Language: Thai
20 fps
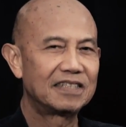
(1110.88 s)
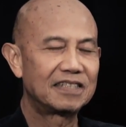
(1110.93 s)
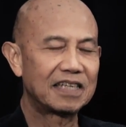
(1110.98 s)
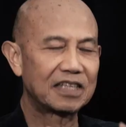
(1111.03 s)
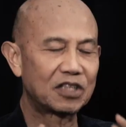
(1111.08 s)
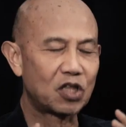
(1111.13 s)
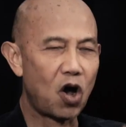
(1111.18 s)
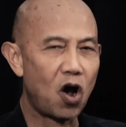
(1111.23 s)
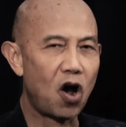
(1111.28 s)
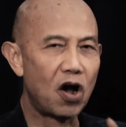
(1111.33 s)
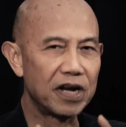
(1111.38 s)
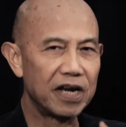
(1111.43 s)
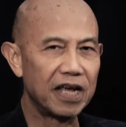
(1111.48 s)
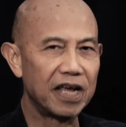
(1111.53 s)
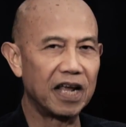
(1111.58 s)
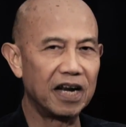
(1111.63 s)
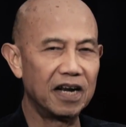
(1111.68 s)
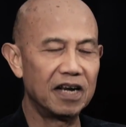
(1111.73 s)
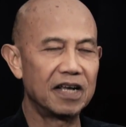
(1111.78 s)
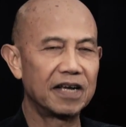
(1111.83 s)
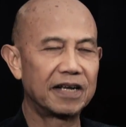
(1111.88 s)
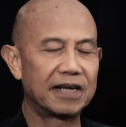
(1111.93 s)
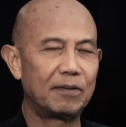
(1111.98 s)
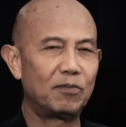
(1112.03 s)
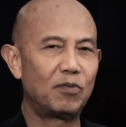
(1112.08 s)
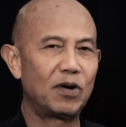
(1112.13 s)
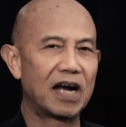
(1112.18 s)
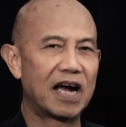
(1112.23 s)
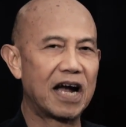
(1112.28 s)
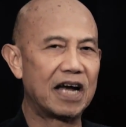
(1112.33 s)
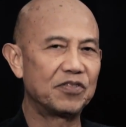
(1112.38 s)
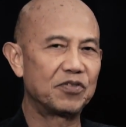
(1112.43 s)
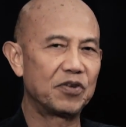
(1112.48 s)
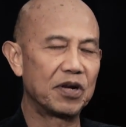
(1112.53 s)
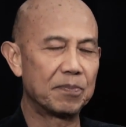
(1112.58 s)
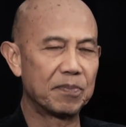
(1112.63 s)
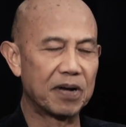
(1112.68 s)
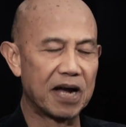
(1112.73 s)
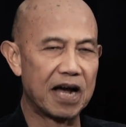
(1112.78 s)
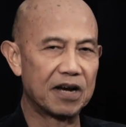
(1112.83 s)
สะท้อนให้เห็นเลยครับว่าการเต
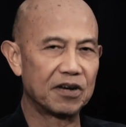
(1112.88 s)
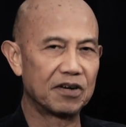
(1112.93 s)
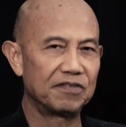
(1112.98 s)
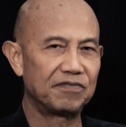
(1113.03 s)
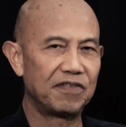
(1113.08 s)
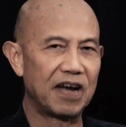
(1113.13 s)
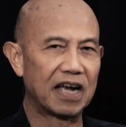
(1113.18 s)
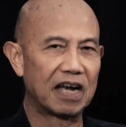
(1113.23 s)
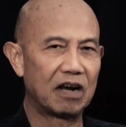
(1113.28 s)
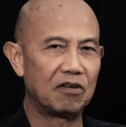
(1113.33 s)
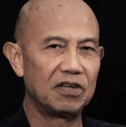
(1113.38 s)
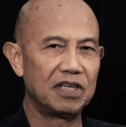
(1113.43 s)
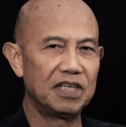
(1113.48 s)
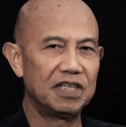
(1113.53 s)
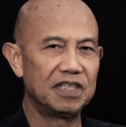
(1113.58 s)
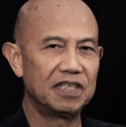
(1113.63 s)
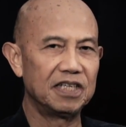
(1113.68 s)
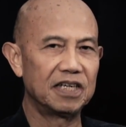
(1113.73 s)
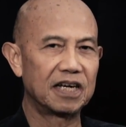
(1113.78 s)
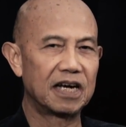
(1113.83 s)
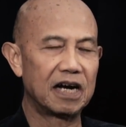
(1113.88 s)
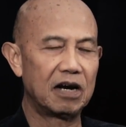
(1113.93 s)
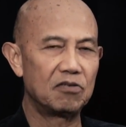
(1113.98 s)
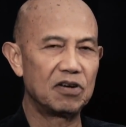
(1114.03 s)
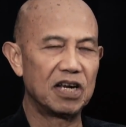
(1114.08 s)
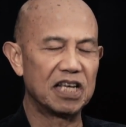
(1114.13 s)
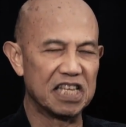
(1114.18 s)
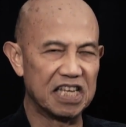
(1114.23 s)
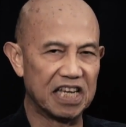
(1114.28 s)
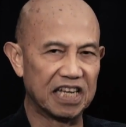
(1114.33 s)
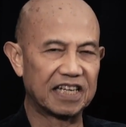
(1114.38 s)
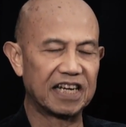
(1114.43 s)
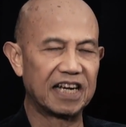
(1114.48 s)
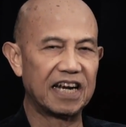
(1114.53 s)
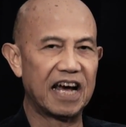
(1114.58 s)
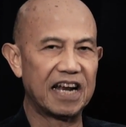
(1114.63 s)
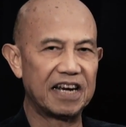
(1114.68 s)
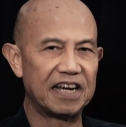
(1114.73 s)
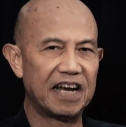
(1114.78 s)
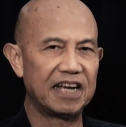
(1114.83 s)
รียมการของฝ่ายเกาหลีเหนือเขาละเอียดข
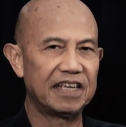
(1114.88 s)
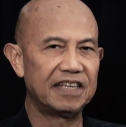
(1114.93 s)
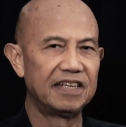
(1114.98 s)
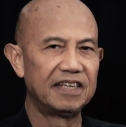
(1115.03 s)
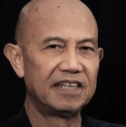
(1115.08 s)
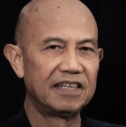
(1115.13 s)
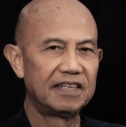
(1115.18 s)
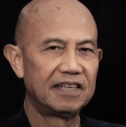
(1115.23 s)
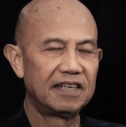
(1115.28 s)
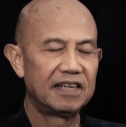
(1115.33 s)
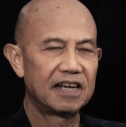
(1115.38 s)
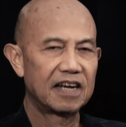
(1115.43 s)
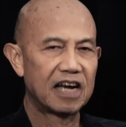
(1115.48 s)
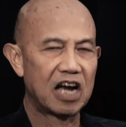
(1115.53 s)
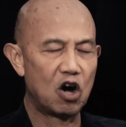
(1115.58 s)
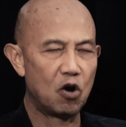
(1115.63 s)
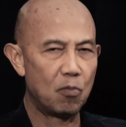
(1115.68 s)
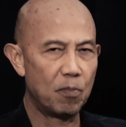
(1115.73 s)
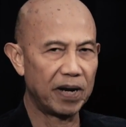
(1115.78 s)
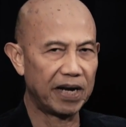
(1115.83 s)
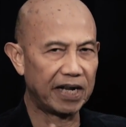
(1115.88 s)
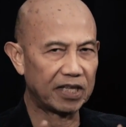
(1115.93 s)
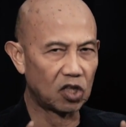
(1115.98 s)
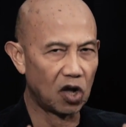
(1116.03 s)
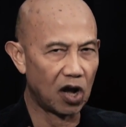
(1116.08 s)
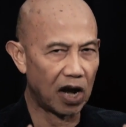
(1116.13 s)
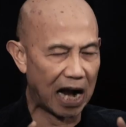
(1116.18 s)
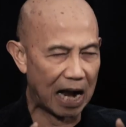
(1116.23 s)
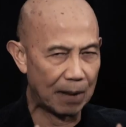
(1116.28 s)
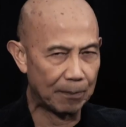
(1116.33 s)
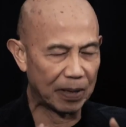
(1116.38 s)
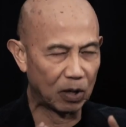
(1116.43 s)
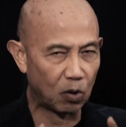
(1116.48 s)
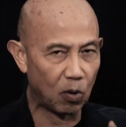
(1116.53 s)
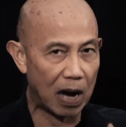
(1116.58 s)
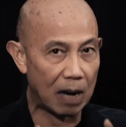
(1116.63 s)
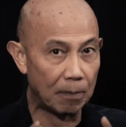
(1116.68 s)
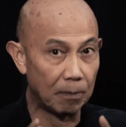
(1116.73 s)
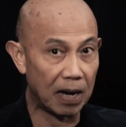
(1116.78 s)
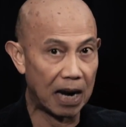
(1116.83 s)
นาดไหนเขาไม่ได้ต้องการเป็น
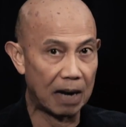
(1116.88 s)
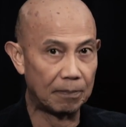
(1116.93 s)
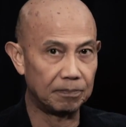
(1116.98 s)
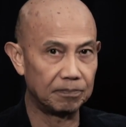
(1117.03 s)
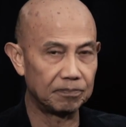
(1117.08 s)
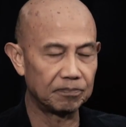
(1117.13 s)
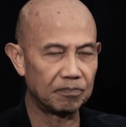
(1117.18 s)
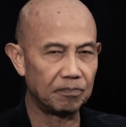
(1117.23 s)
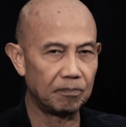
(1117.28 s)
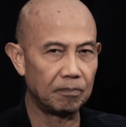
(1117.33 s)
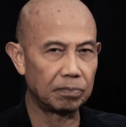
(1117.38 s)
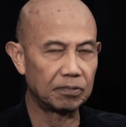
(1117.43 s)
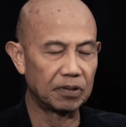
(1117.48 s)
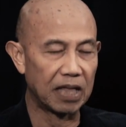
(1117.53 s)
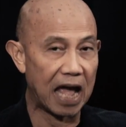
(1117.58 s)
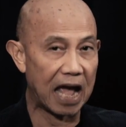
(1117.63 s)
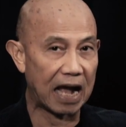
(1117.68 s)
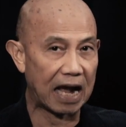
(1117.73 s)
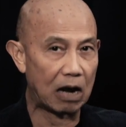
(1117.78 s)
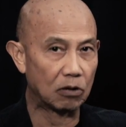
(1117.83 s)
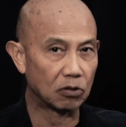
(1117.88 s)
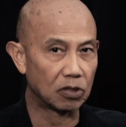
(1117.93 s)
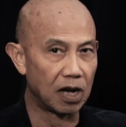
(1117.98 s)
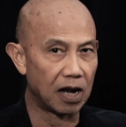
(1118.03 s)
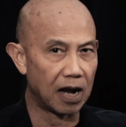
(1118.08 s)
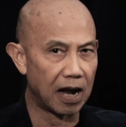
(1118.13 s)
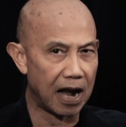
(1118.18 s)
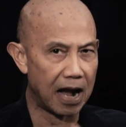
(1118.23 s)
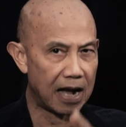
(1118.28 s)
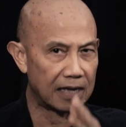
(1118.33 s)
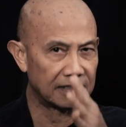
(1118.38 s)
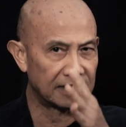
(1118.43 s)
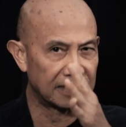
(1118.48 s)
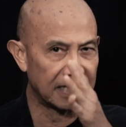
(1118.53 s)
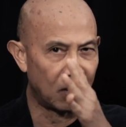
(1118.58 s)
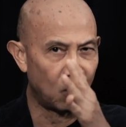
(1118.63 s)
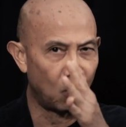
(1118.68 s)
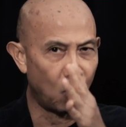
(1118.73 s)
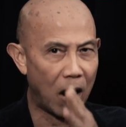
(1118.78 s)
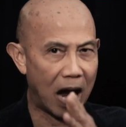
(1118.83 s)
ความลับแต่เขาต้องการ
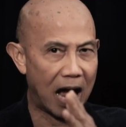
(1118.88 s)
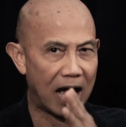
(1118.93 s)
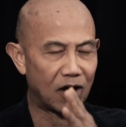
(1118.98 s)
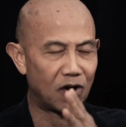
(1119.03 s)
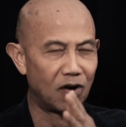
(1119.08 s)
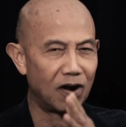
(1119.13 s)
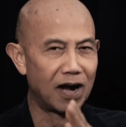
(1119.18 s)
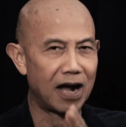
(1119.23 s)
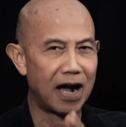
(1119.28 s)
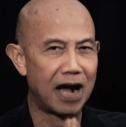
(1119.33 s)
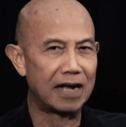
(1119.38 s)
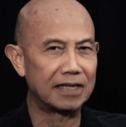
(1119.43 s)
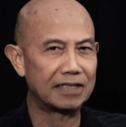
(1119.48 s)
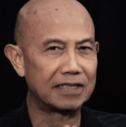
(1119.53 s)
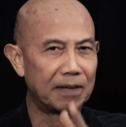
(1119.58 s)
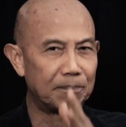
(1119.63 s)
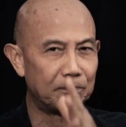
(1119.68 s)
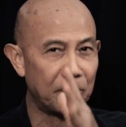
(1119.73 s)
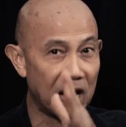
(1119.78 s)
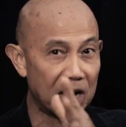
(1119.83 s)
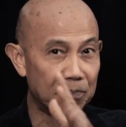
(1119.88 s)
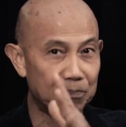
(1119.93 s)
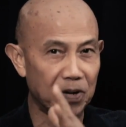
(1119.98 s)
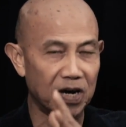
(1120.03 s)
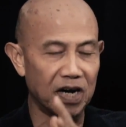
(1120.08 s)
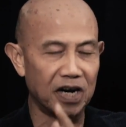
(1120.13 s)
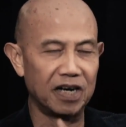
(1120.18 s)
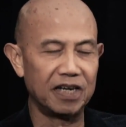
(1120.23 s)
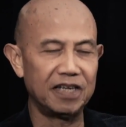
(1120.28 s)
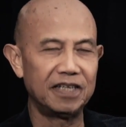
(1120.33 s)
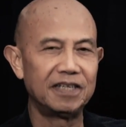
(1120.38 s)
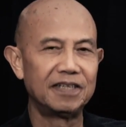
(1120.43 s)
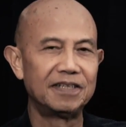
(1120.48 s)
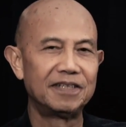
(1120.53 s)
จังหวะของการจะเปิดเผย